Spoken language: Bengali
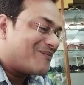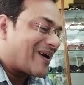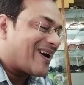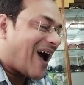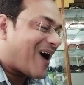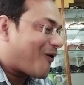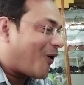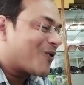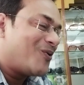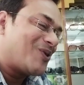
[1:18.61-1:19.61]
মানে
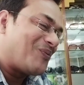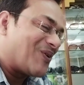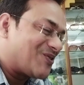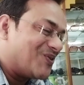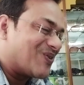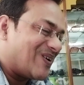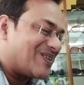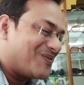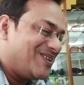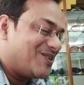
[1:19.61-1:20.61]
খড়কুটো প্রচুর
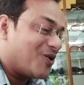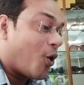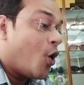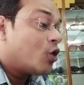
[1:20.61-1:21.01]
রয়েছে বুঝলি তো